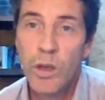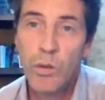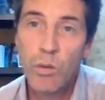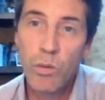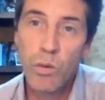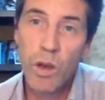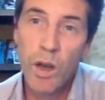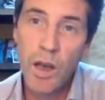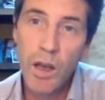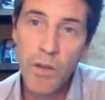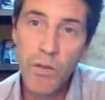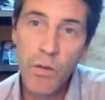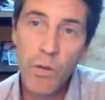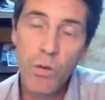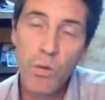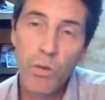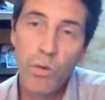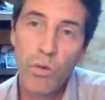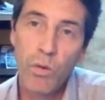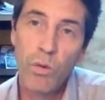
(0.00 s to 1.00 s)
et toute
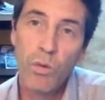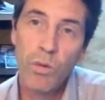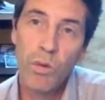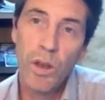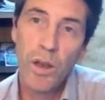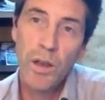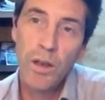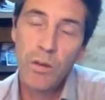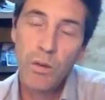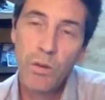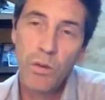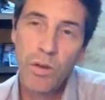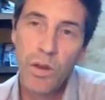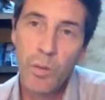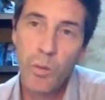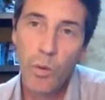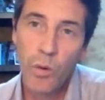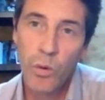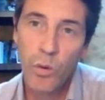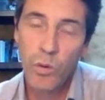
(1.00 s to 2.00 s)
l'évolution hein, de
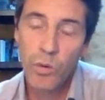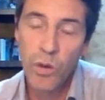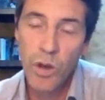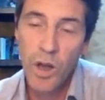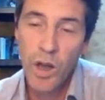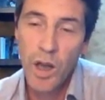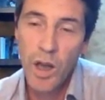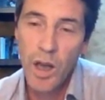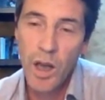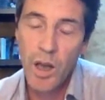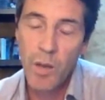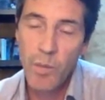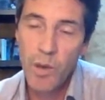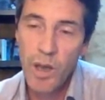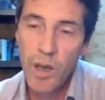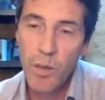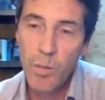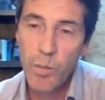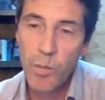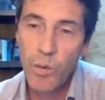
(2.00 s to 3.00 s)
ces brouillons eh
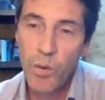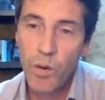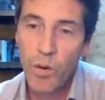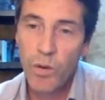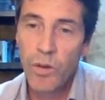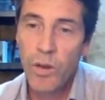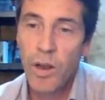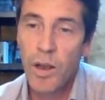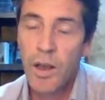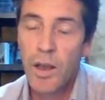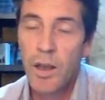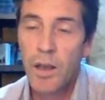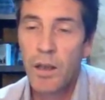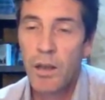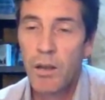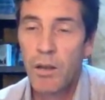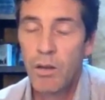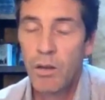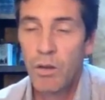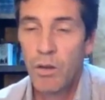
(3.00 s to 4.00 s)
bien, peut rentrer
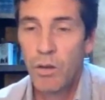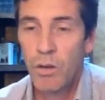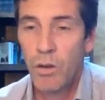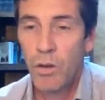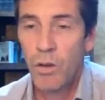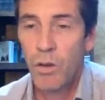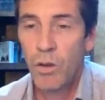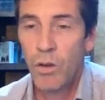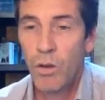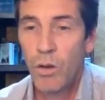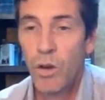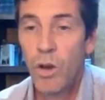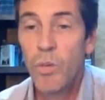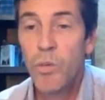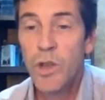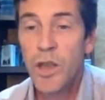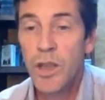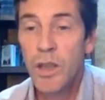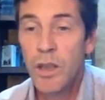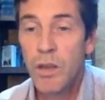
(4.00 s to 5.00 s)
euh, dans
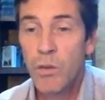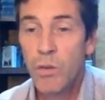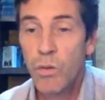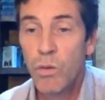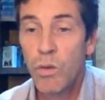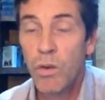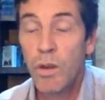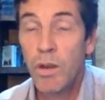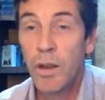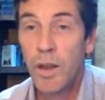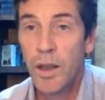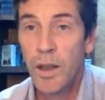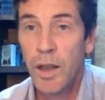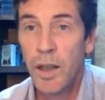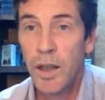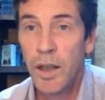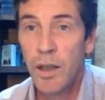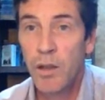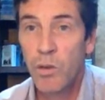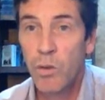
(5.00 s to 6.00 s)
l'objet d'étude des
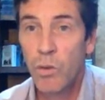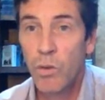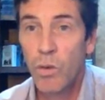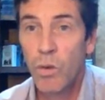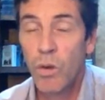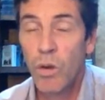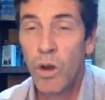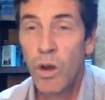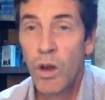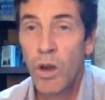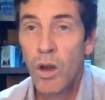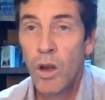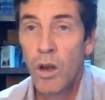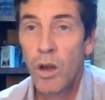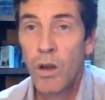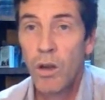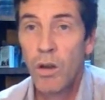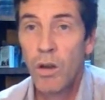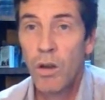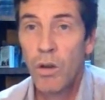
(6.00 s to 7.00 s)
réécritures
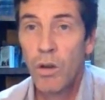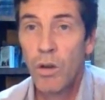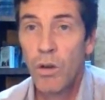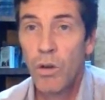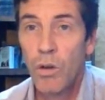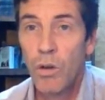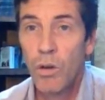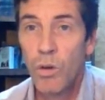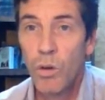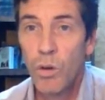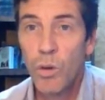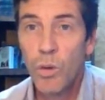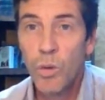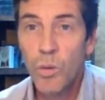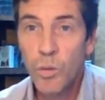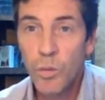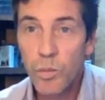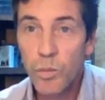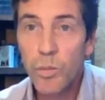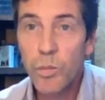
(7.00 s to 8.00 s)
euh,
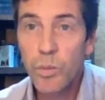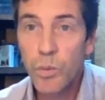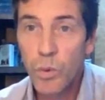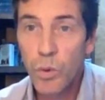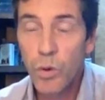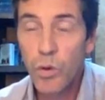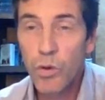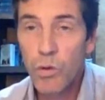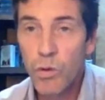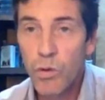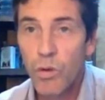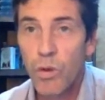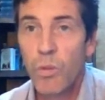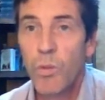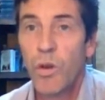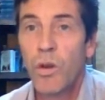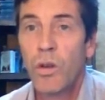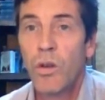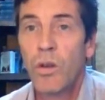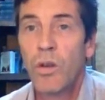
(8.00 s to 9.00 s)
pour
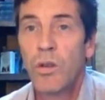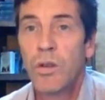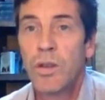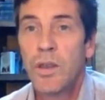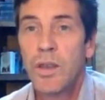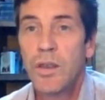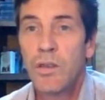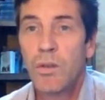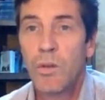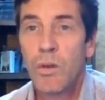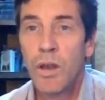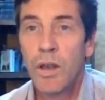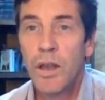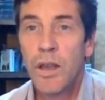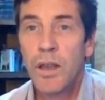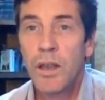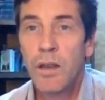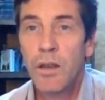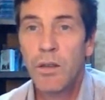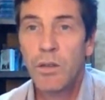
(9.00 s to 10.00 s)
justement en
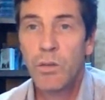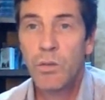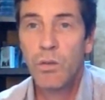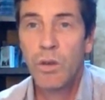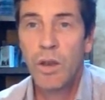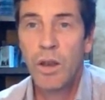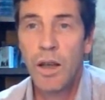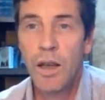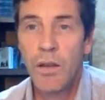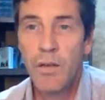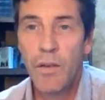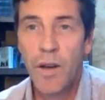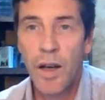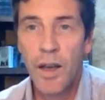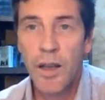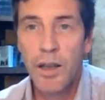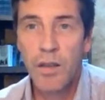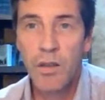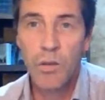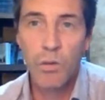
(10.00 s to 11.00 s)
déceler euh, toutes les
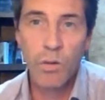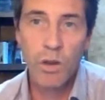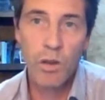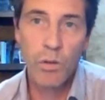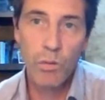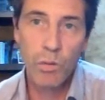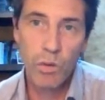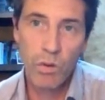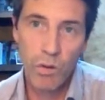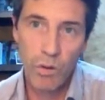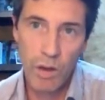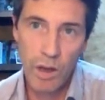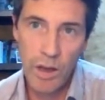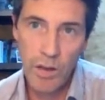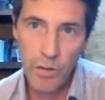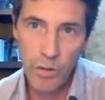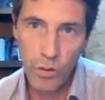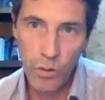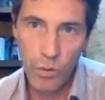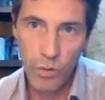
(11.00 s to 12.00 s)
variations et toute
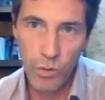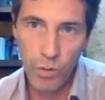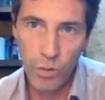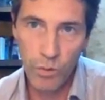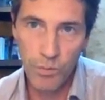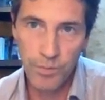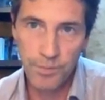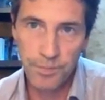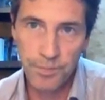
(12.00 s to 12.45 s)
l'évolution.